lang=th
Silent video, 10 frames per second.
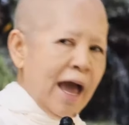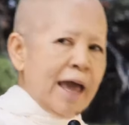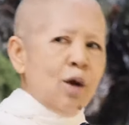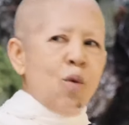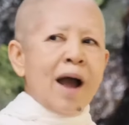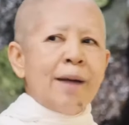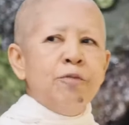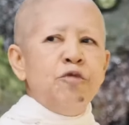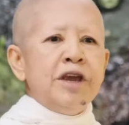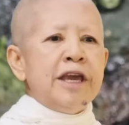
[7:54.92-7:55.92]
ไอ้ความ
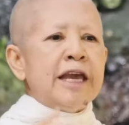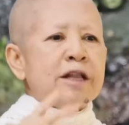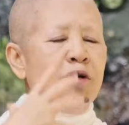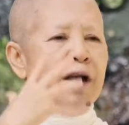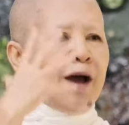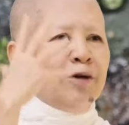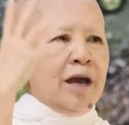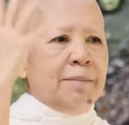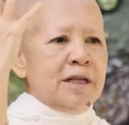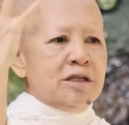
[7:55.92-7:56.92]
วีดของเรา
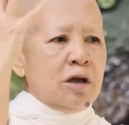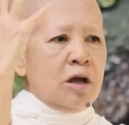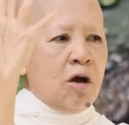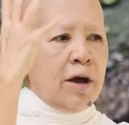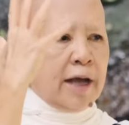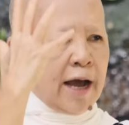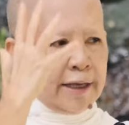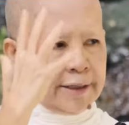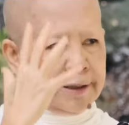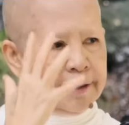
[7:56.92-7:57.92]
เนี่ยมันจะค่อยๆคลา
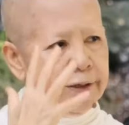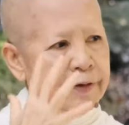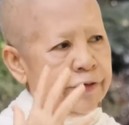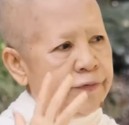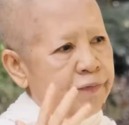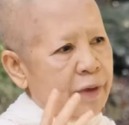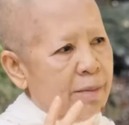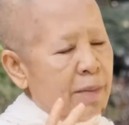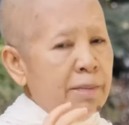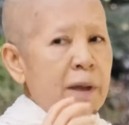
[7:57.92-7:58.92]
ยคืนลง
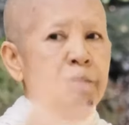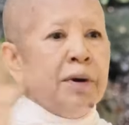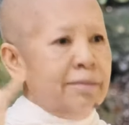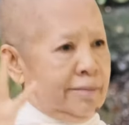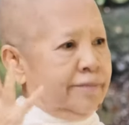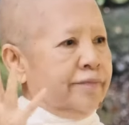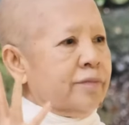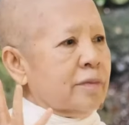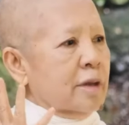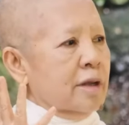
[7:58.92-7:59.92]
มันไม่บึ้ม
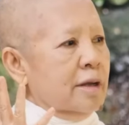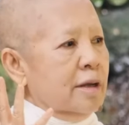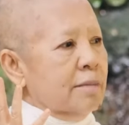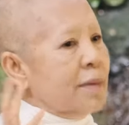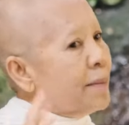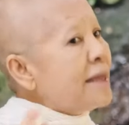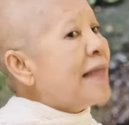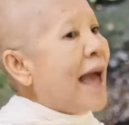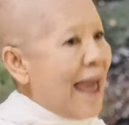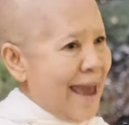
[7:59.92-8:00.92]
มันไม่
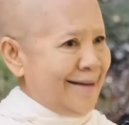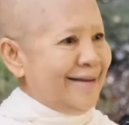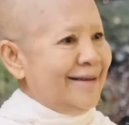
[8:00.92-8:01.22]
แตก